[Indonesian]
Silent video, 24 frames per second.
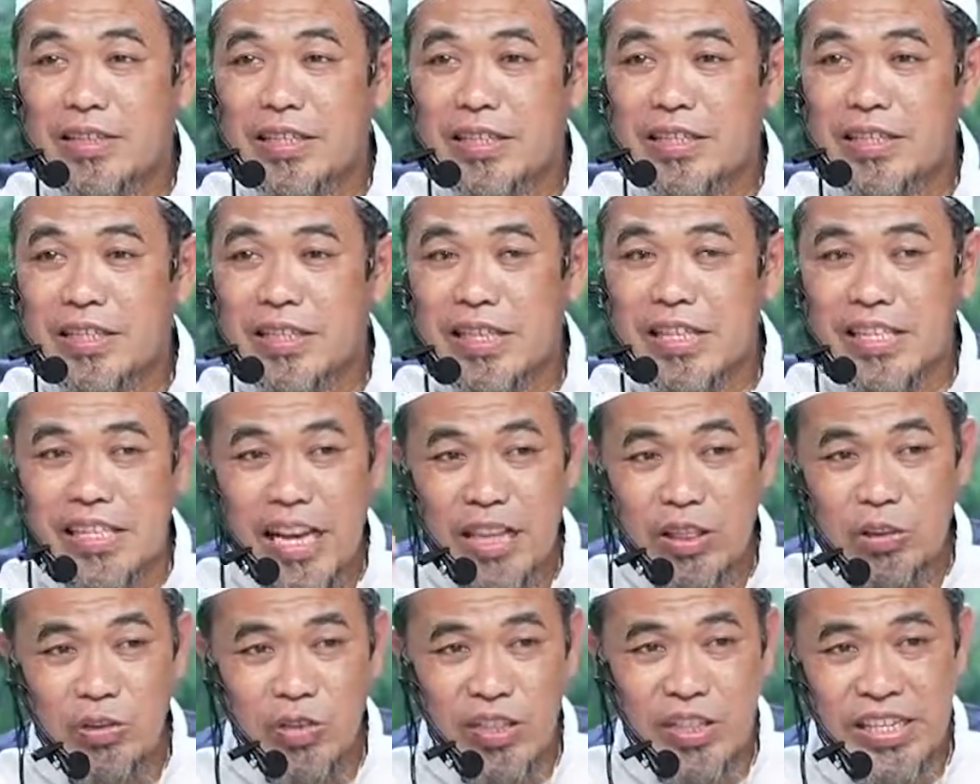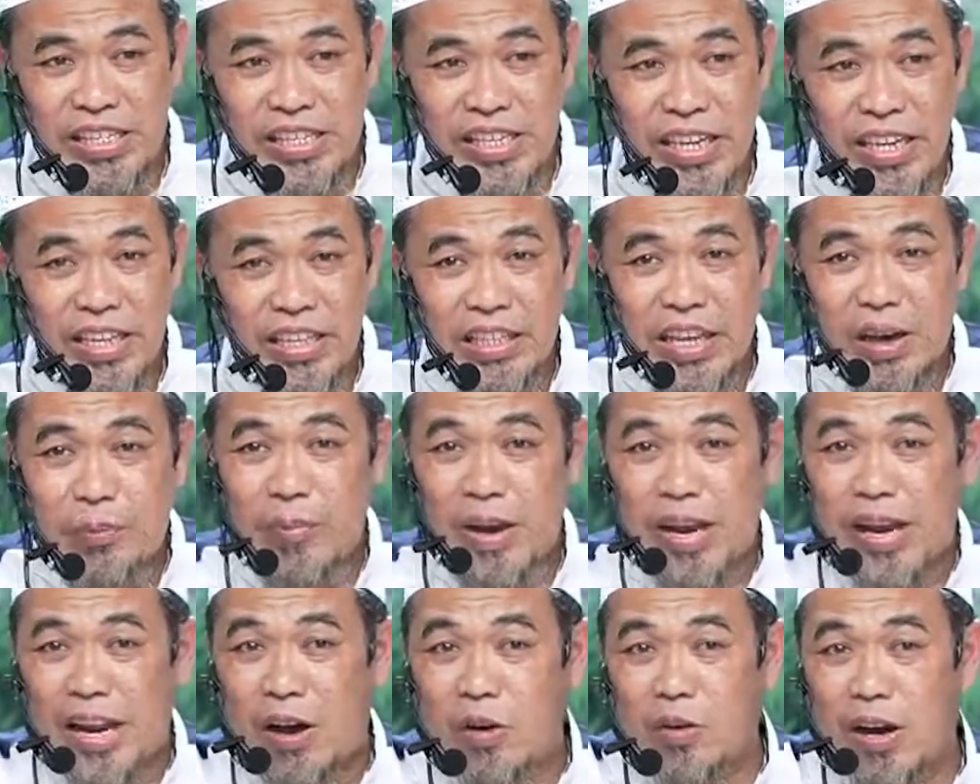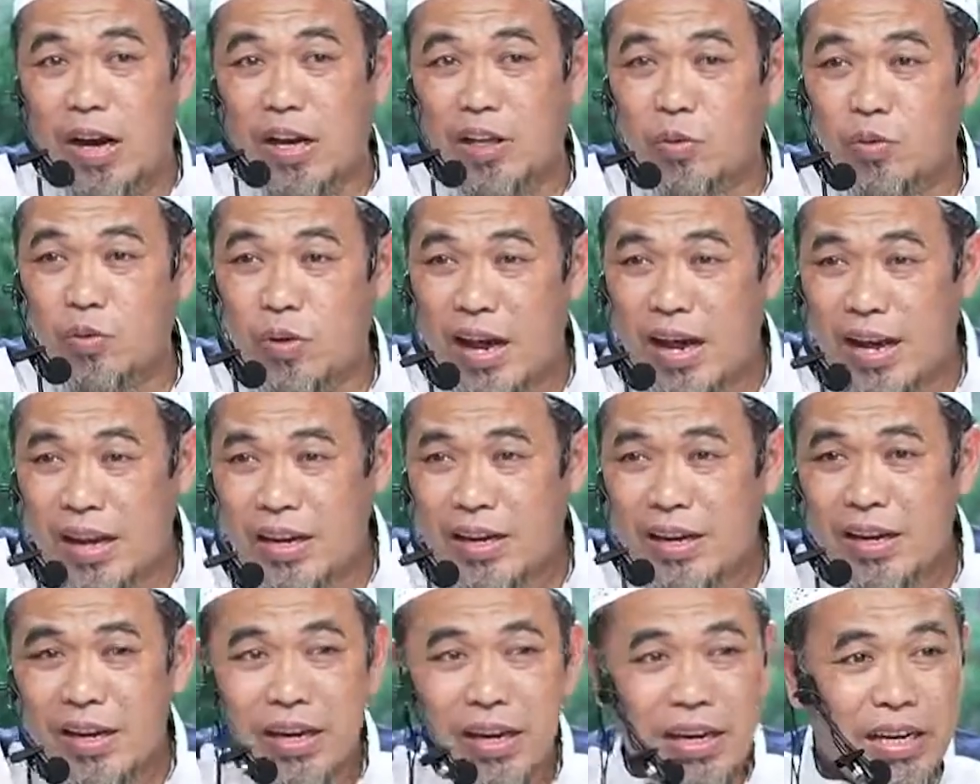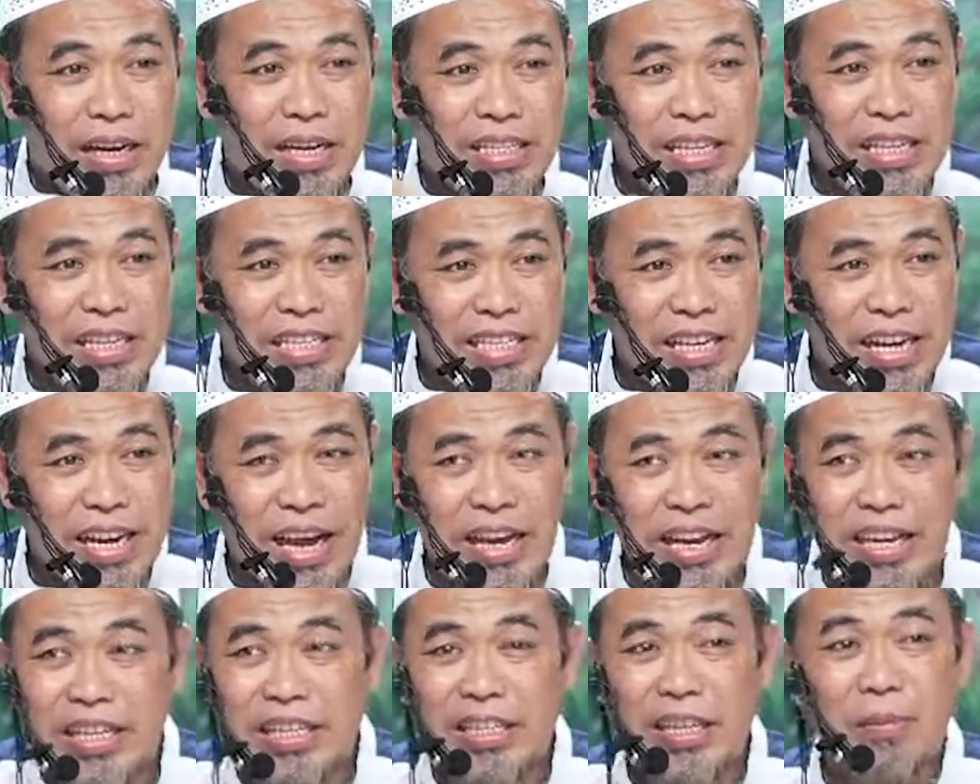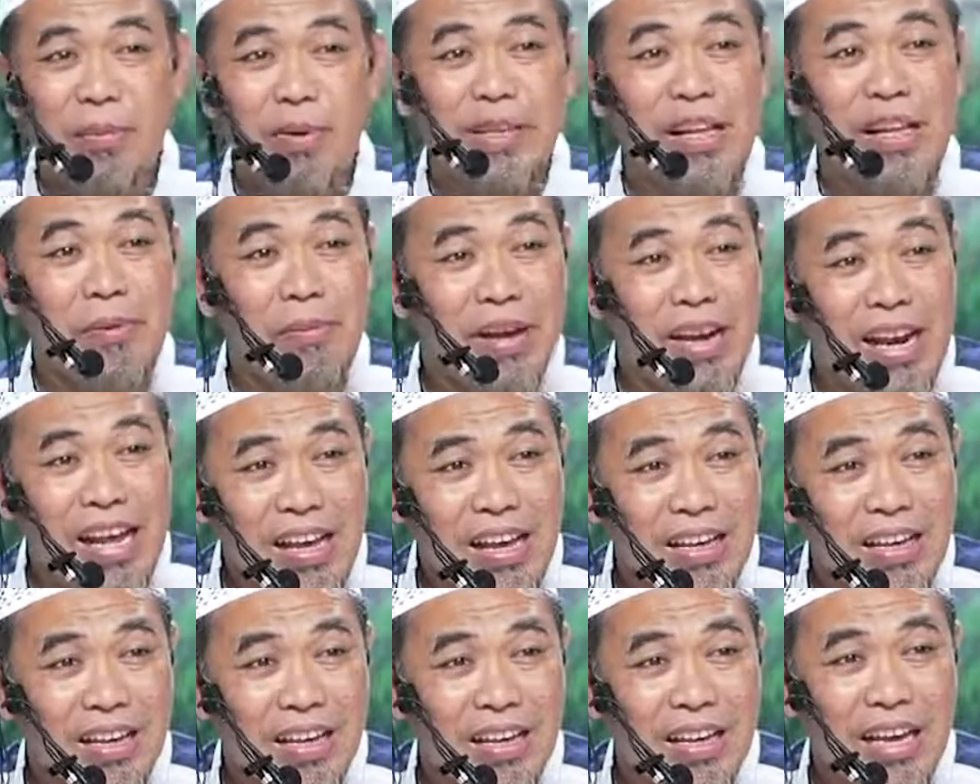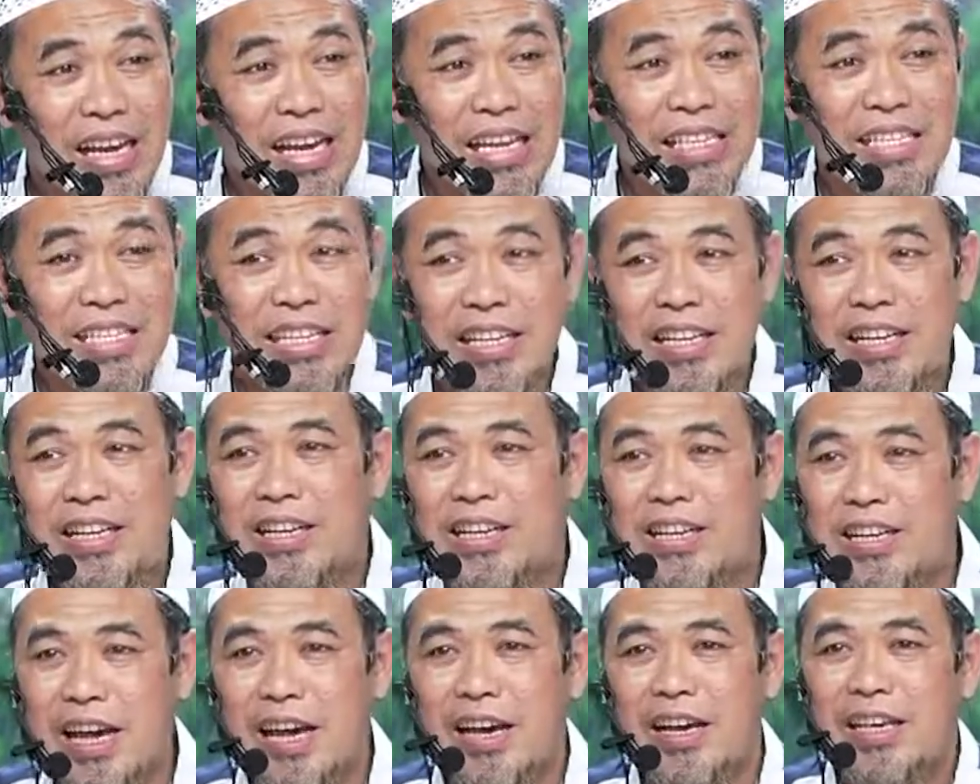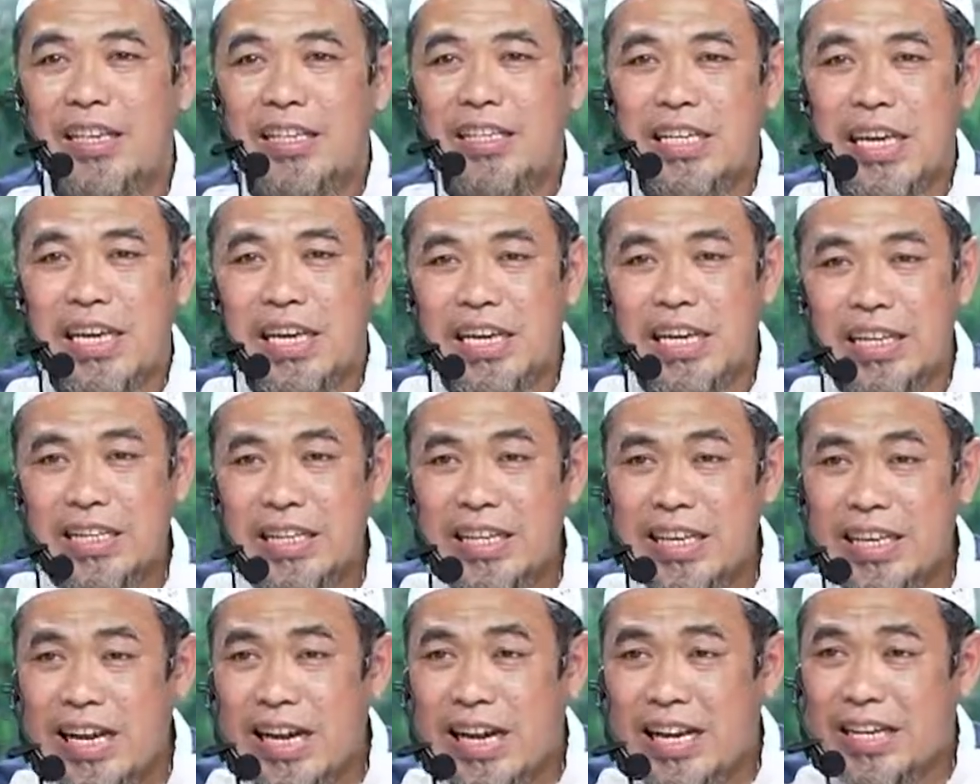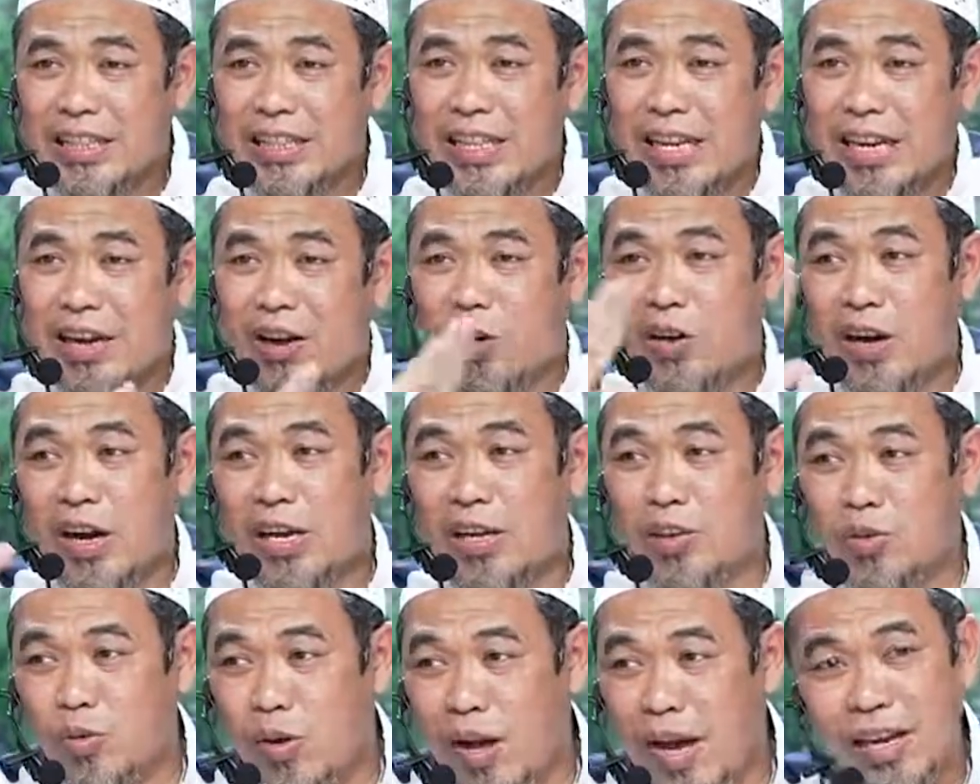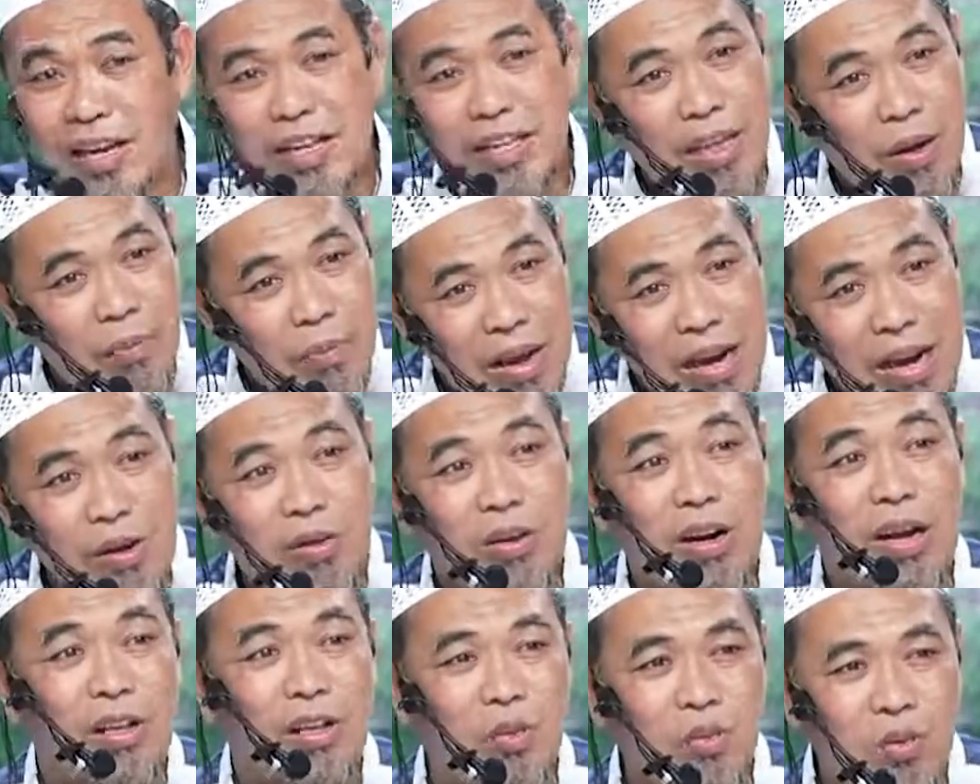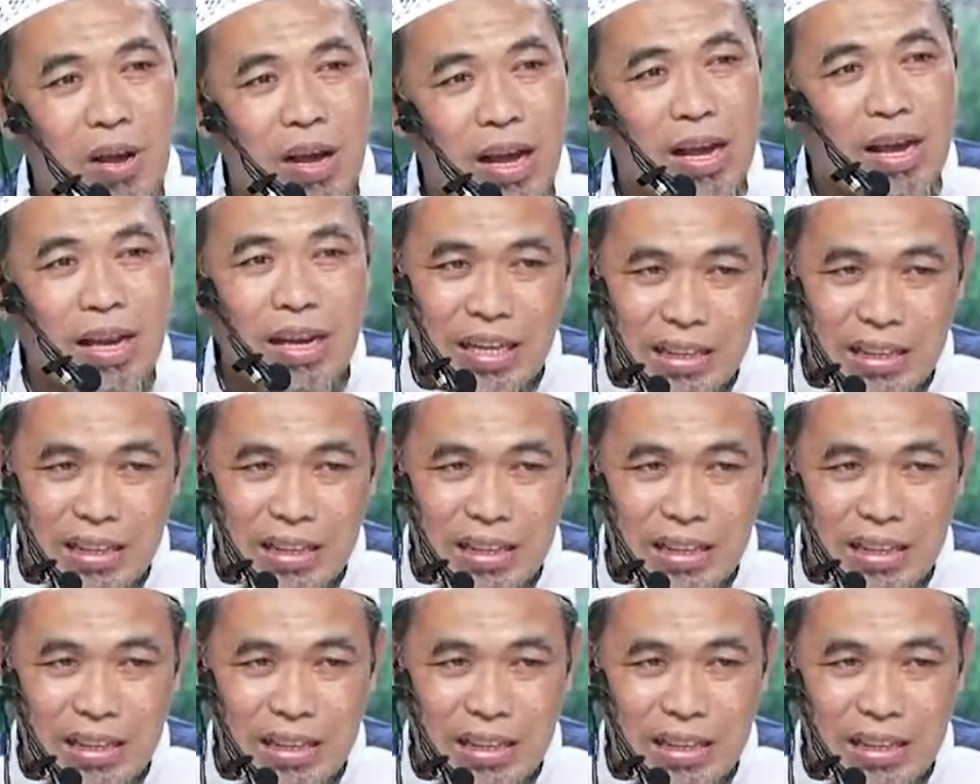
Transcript: Di satu sisi kita bela orang tua, di sisi lain kita bela, bela istri. Nah, jadi ketika kita ke orang tua, kita bela orang tua.